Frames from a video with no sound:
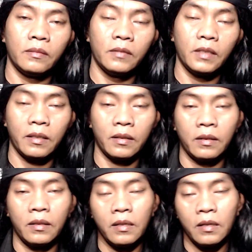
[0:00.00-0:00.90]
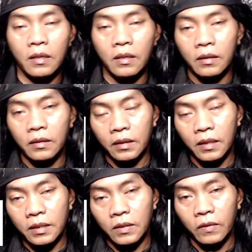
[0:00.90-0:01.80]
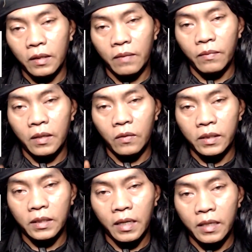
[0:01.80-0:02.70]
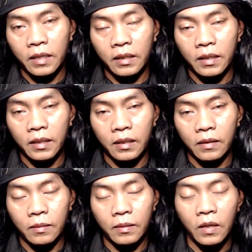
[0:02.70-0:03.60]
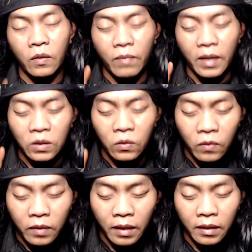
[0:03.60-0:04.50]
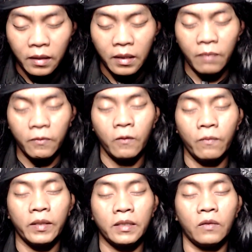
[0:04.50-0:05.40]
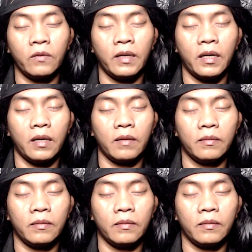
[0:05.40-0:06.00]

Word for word: nah setelah saudara menulis ayat ini lalu masukkan ke dalam dompet saudara